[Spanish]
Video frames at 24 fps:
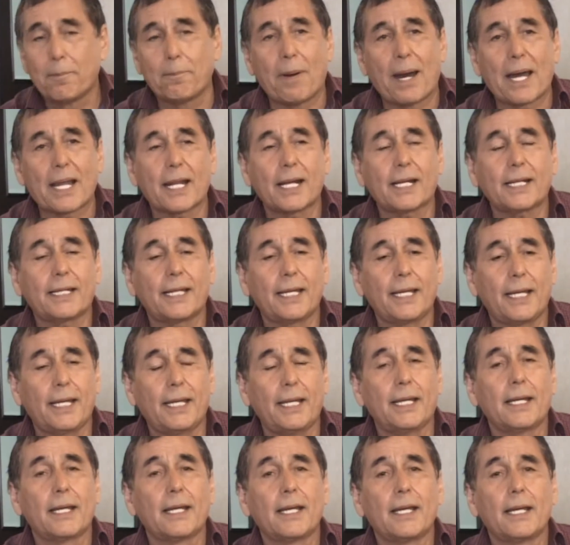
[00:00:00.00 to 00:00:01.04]
para
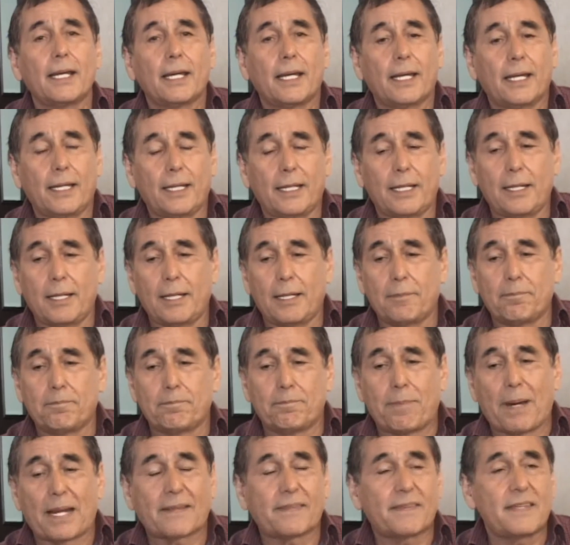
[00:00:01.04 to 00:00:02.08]
que eh,
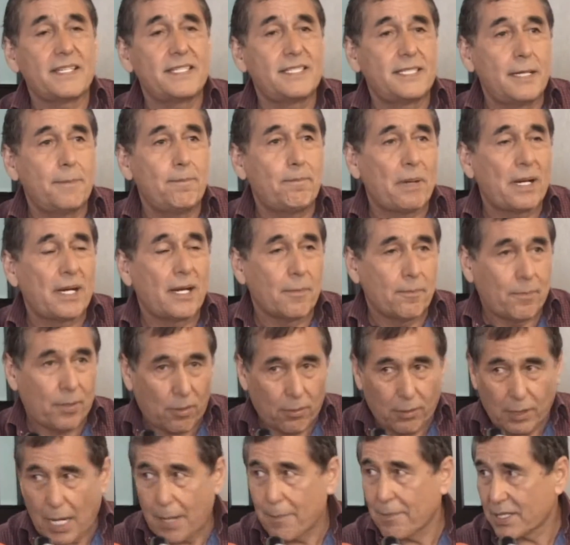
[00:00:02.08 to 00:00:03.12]
participen en
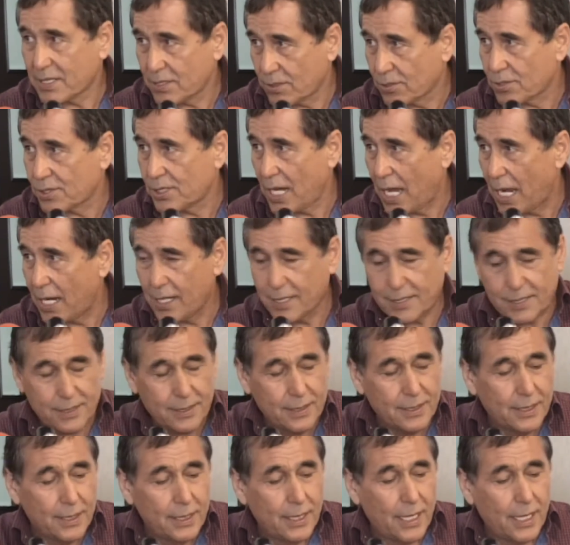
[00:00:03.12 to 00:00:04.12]
programas sociales.